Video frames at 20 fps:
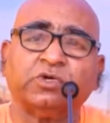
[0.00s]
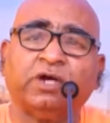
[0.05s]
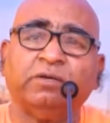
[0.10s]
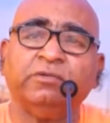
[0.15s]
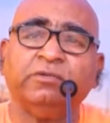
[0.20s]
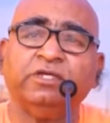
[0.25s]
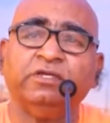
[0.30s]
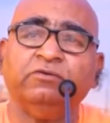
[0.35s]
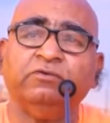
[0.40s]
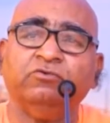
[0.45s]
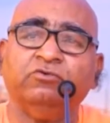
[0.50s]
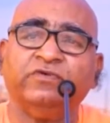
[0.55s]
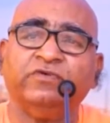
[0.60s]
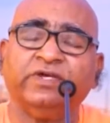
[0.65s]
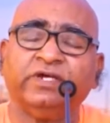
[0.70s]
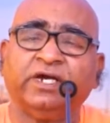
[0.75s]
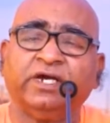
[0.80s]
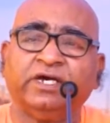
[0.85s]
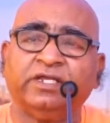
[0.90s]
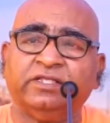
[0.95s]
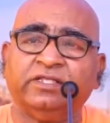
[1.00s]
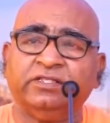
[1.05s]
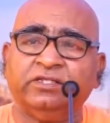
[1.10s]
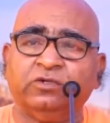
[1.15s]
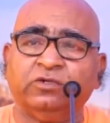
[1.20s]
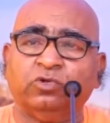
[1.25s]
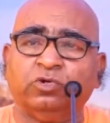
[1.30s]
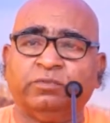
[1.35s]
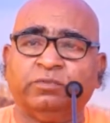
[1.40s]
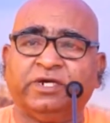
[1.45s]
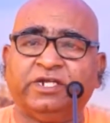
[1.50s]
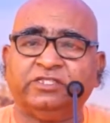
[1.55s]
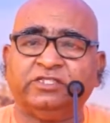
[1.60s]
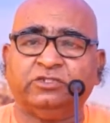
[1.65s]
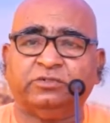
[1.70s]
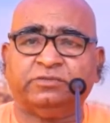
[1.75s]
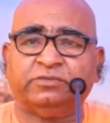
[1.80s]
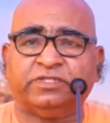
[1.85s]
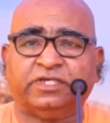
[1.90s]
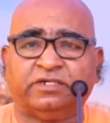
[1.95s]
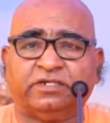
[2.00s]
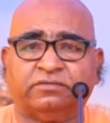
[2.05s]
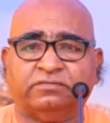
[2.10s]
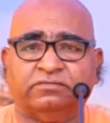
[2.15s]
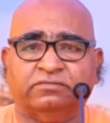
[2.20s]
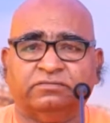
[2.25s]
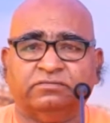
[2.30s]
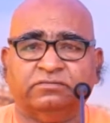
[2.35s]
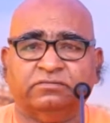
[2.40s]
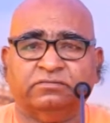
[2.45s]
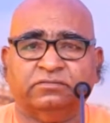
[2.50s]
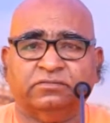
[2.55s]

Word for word: స్వామి వివేకానంద్ ఇంకొక మాట చెబుతారు